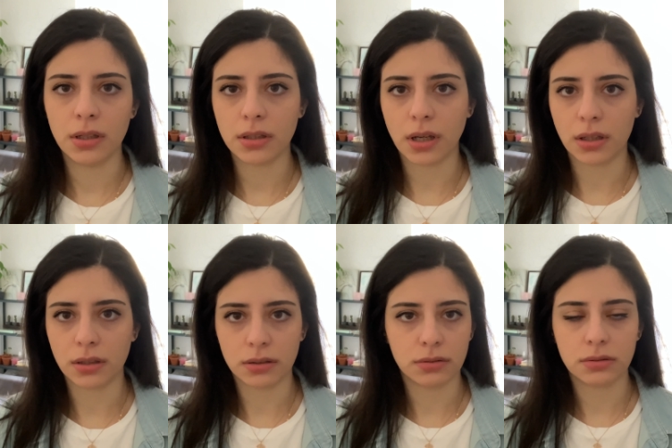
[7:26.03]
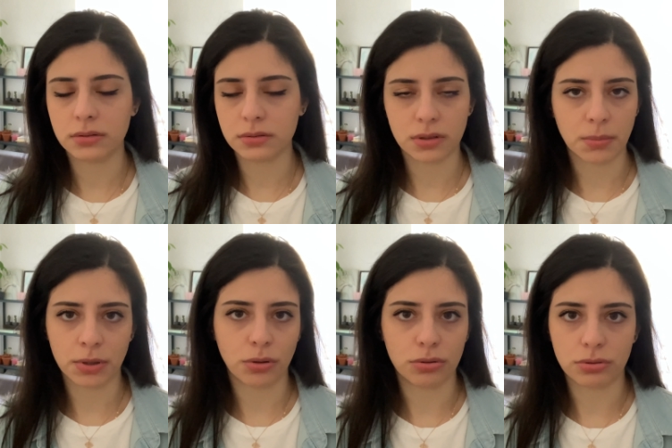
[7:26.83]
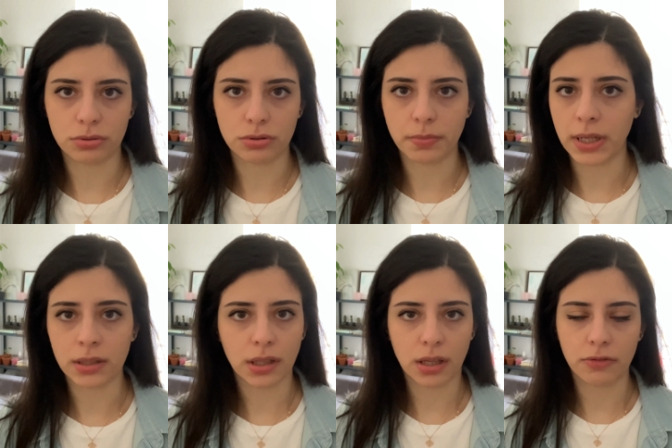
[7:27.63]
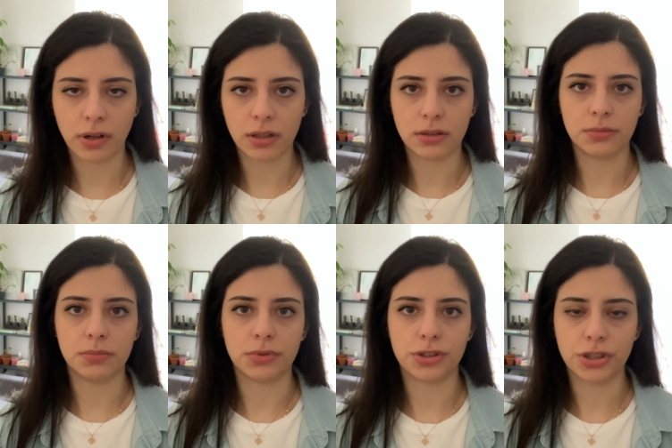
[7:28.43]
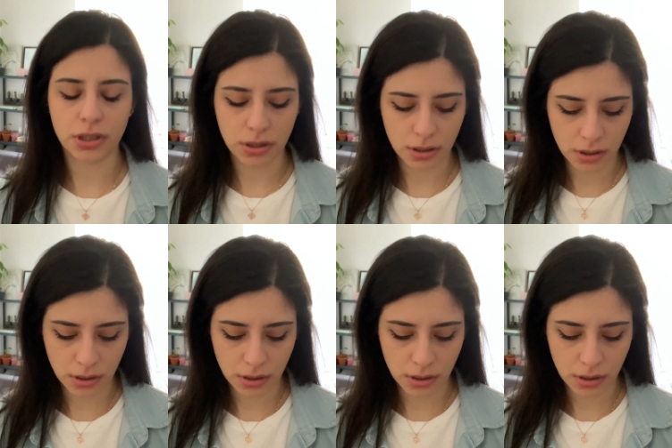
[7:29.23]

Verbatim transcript: Yani zaman öldürür. Ben de keyif aldığım bir şey.